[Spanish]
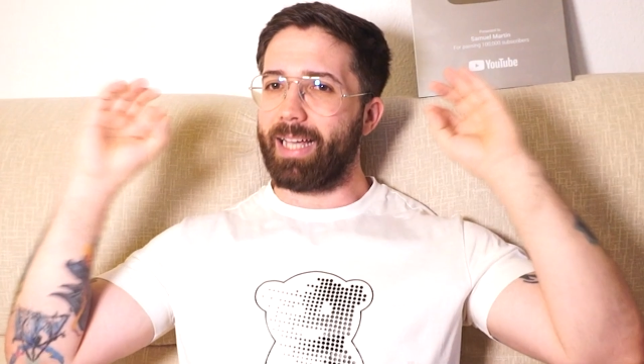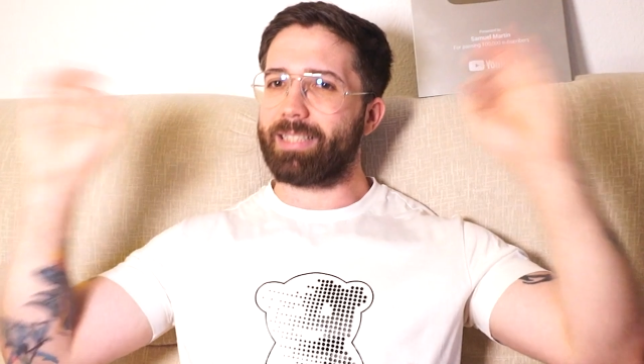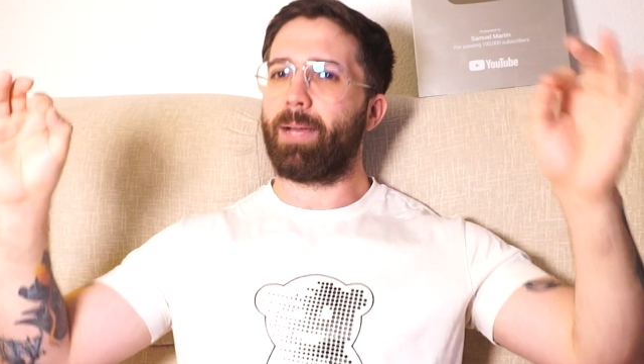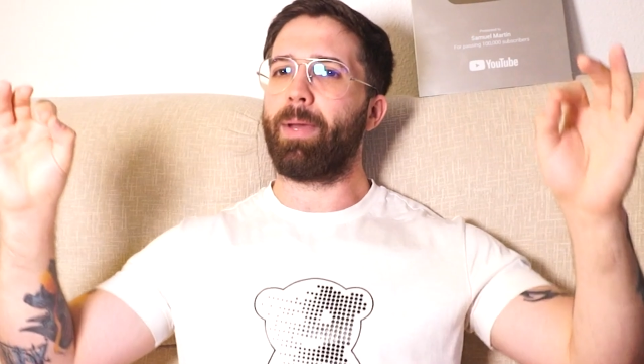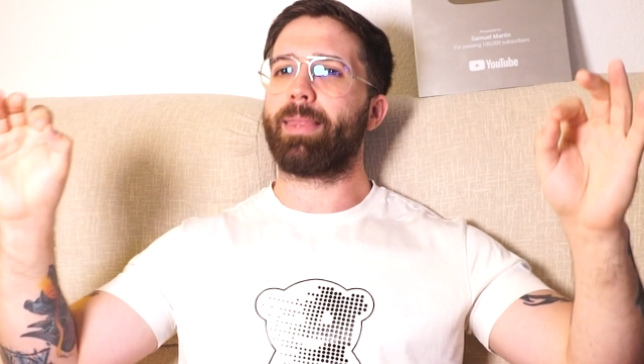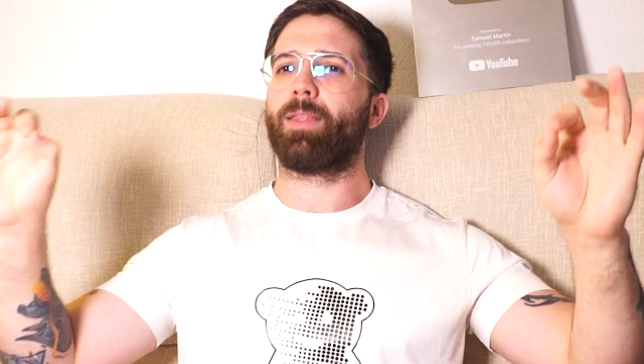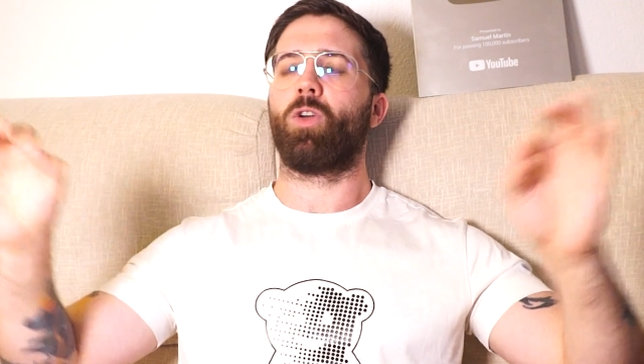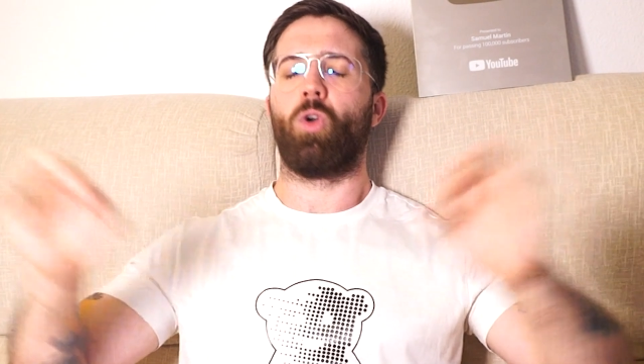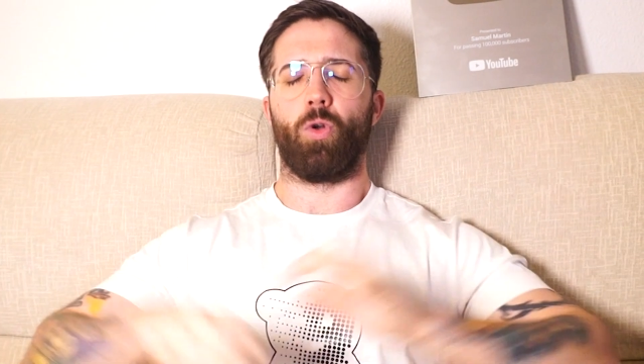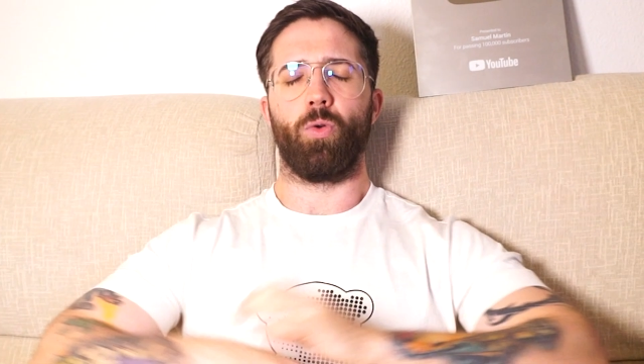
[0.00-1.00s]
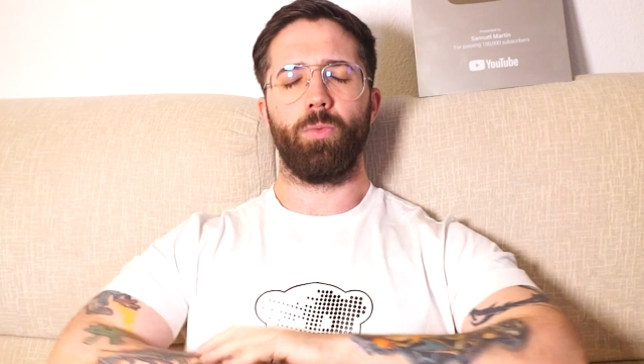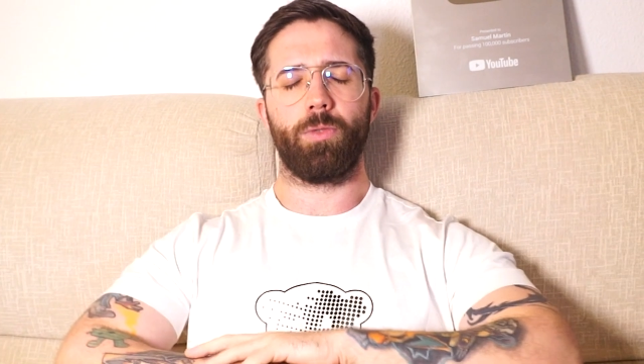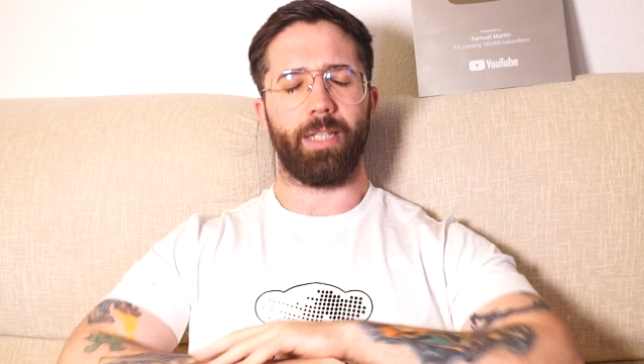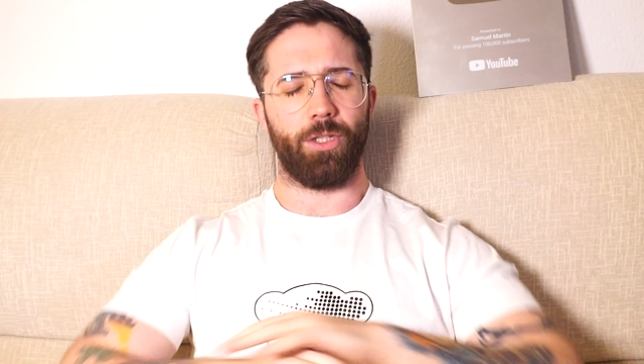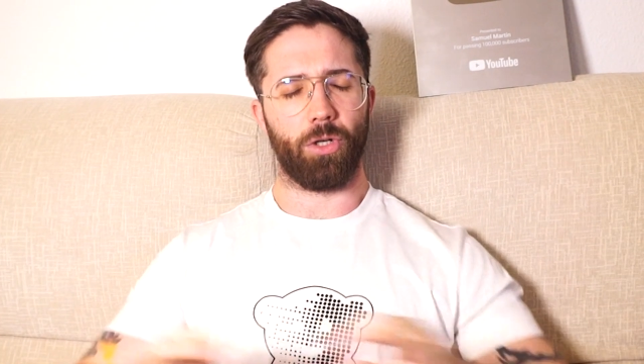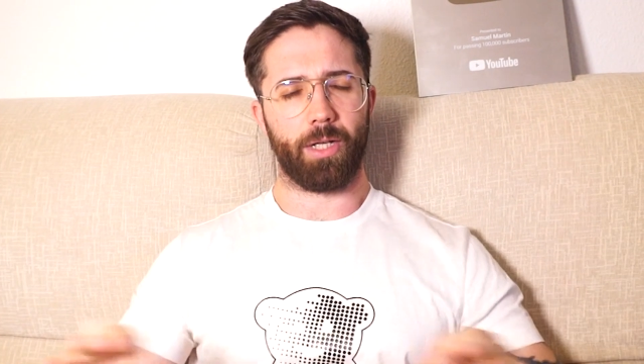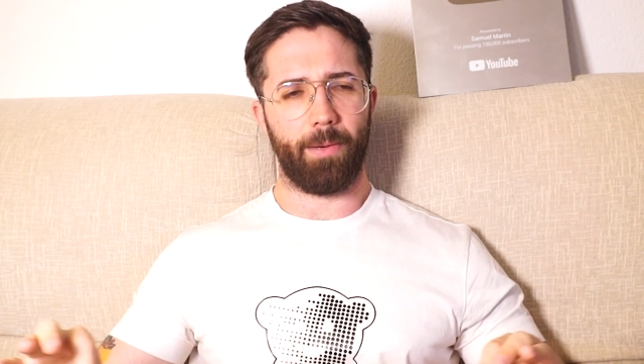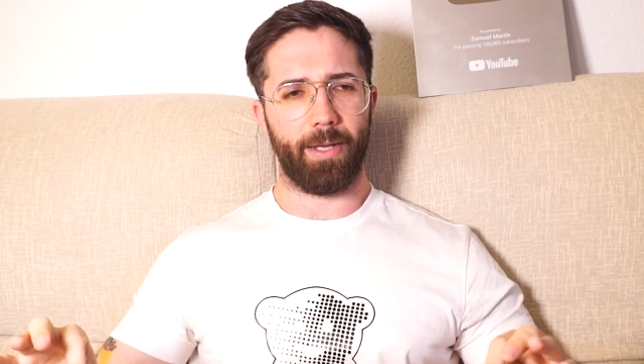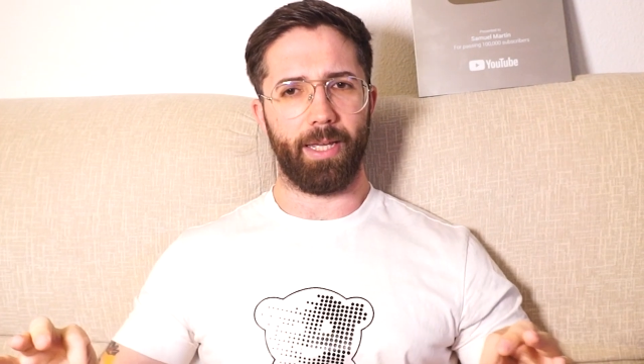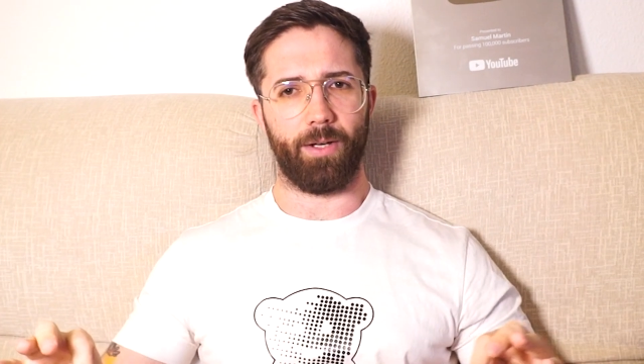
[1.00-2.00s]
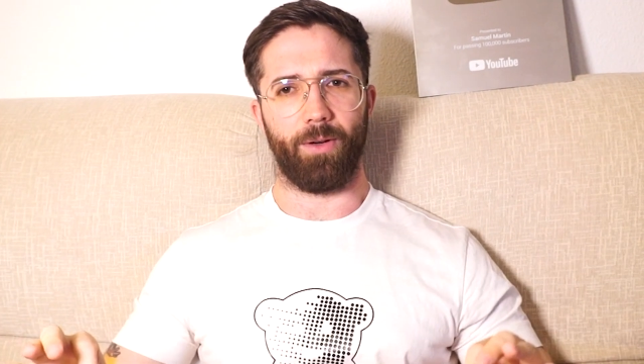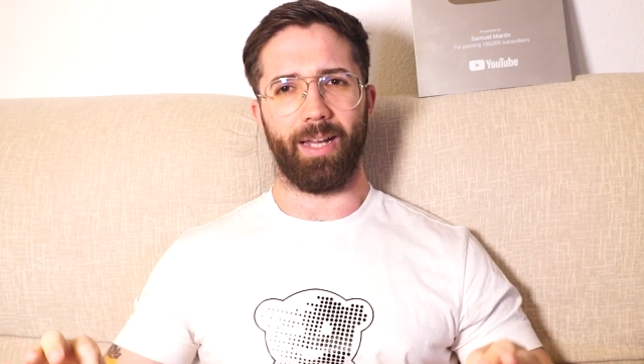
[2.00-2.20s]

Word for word: Esta vez con un señor caballero,